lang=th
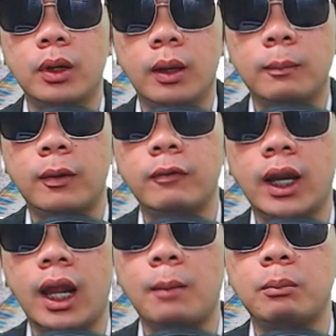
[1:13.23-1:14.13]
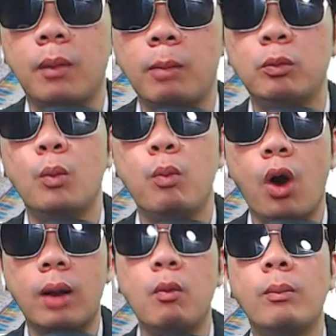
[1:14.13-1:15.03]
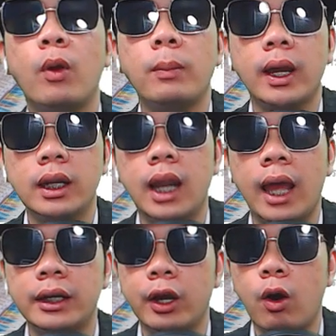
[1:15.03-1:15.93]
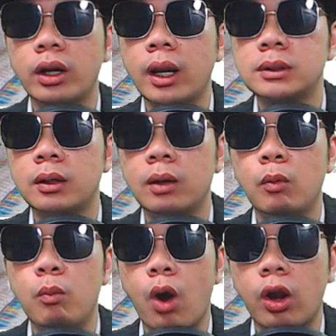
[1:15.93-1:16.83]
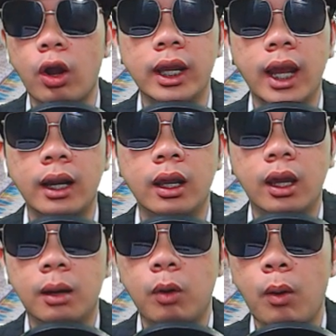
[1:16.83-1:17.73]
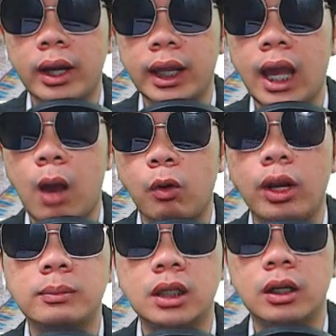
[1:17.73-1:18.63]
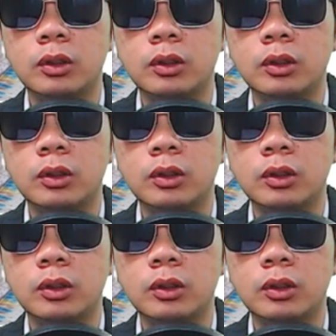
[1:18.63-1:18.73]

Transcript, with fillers: เป็นแฟนคลับมุมบวกกับมุมลบแค่นี้แหละเดี๋ยวขอนำเสนอมุมบวกก่อนแล้วกันเพราะว่าในข่าวก็นำเสนอ